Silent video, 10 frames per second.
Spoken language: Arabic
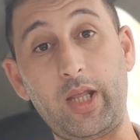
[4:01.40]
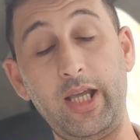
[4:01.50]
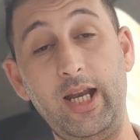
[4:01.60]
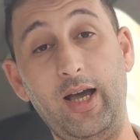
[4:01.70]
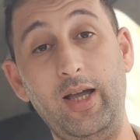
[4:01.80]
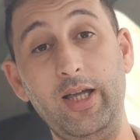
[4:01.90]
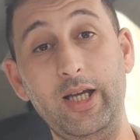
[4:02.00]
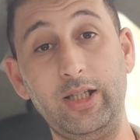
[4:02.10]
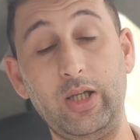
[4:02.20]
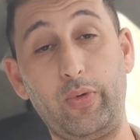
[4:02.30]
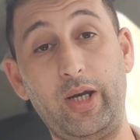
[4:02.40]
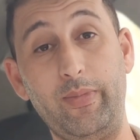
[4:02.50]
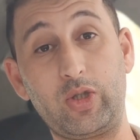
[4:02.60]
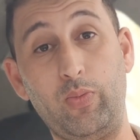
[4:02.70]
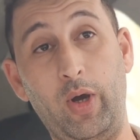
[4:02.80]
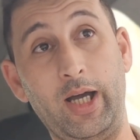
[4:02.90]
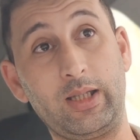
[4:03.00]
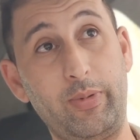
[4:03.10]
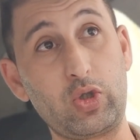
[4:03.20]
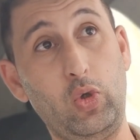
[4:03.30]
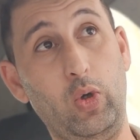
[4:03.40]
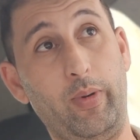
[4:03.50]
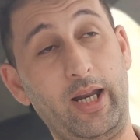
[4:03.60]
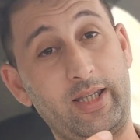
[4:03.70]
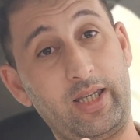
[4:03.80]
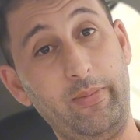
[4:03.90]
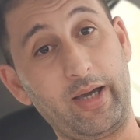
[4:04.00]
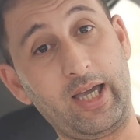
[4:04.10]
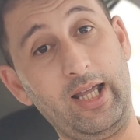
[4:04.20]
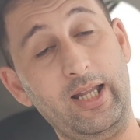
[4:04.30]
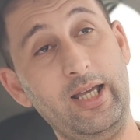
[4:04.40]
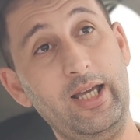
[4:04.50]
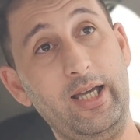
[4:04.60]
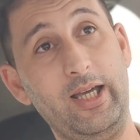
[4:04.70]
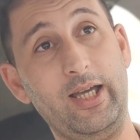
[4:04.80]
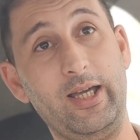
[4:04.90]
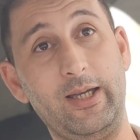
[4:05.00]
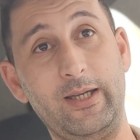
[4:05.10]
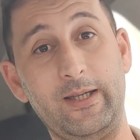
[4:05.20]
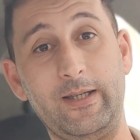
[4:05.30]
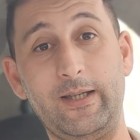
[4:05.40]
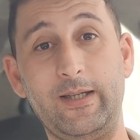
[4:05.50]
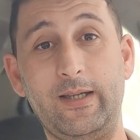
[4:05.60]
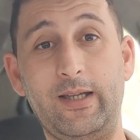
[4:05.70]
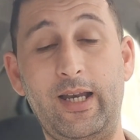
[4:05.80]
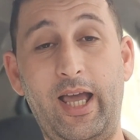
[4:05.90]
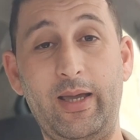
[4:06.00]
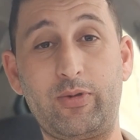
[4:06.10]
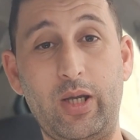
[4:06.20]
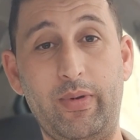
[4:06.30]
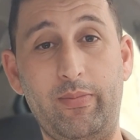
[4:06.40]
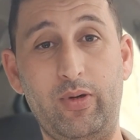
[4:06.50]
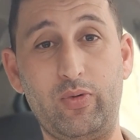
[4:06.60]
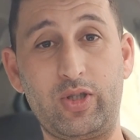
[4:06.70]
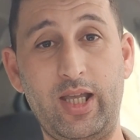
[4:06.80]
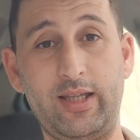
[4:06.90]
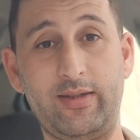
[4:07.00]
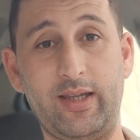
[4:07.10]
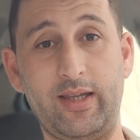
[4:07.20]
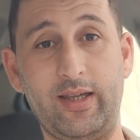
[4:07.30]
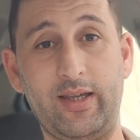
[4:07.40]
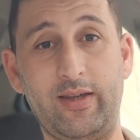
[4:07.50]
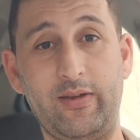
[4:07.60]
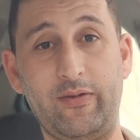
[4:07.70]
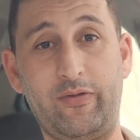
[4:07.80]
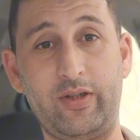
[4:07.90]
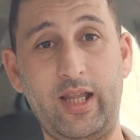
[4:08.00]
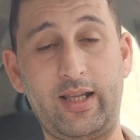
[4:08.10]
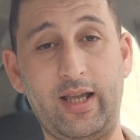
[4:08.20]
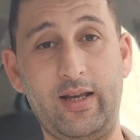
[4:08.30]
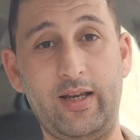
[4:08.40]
الى دور المجموعات بصعوبه لكن كما قال آه، لاعب شباب الوزداد آه، في تلك